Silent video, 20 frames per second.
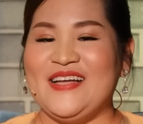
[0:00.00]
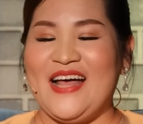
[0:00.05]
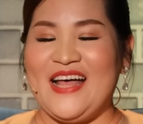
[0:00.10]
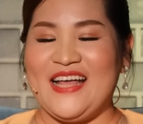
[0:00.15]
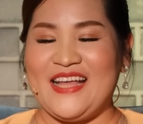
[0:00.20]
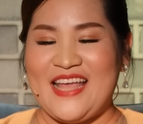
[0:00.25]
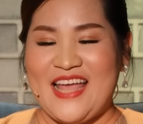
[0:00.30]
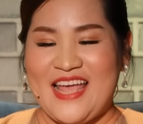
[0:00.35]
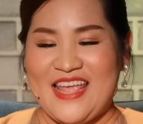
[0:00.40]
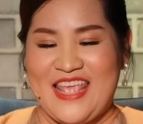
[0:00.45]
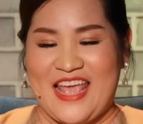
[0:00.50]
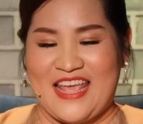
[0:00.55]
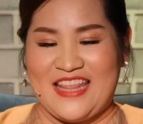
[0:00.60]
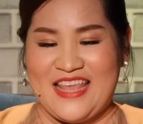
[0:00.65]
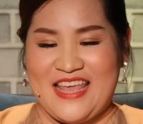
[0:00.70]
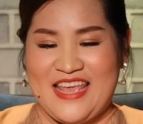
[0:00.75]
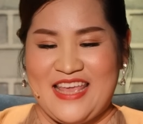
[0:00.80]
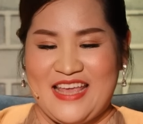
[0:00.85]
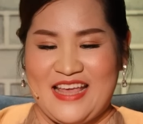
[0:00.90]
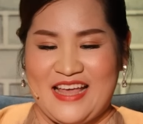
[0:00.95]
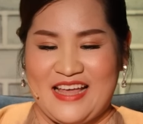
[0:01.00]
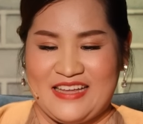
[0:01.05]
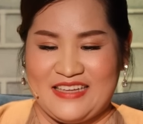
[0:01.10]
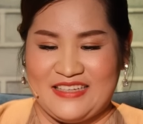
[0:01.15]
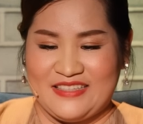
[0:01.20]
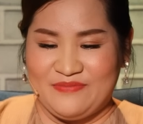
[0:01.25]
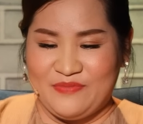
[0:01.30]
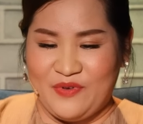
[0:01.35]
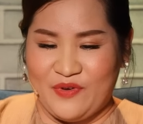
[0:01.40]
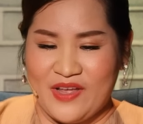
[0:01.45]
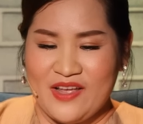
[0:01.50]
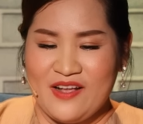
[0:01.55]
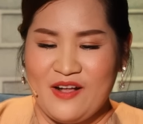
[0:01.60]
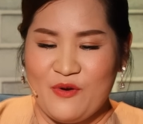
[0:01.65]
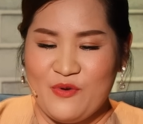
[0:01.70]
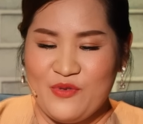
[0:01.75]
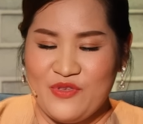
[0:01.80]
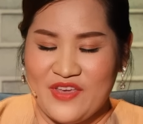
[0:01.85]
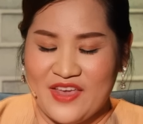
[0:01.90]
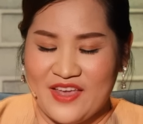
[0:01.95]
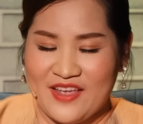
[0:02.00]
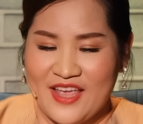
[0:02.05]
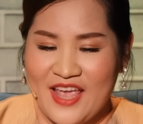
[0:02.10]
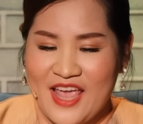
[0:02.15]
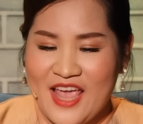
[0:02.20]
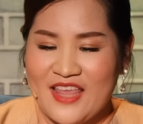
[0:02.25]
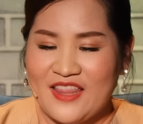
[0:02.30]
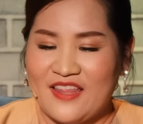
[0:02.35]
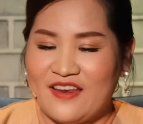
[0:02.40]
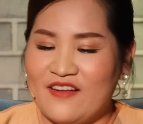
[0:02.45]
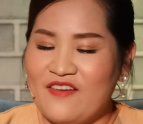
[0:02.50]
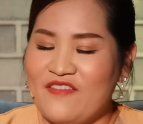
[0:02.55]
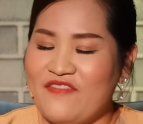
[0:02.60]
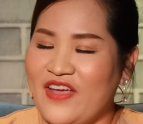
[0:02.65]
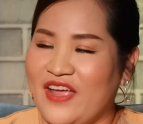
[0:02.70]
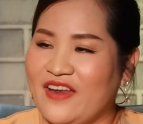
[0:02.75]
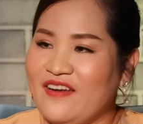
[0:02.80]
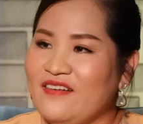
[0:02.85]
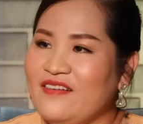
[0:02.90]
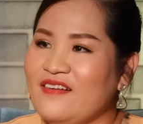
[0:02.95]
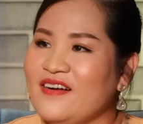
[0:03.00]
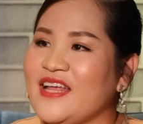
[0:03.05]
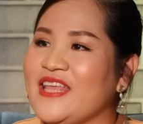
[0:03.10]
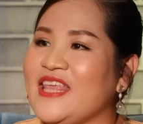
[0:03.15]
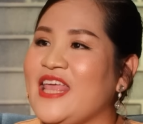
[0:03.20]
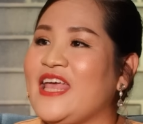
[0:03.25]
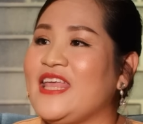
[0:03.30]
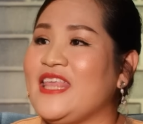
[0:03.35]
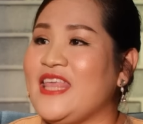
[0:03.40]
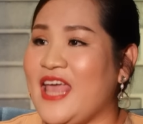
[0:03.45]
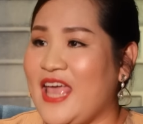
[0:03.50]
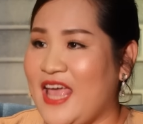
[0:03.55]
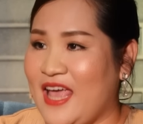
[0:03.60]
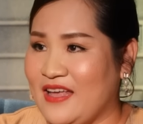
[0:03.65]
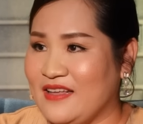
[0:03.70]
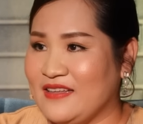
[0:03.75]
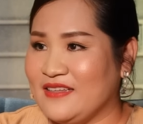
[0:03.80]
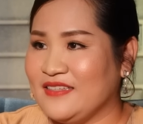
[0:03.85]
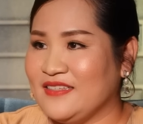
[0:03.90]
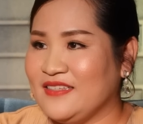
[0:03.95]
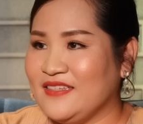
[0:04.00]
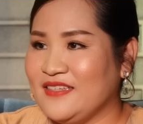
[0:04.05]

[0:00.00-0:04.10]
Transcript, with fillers: Ok, vậy thì một cái câu chuyện nghe thì có vẻ nó rất là nhẹ nhàng,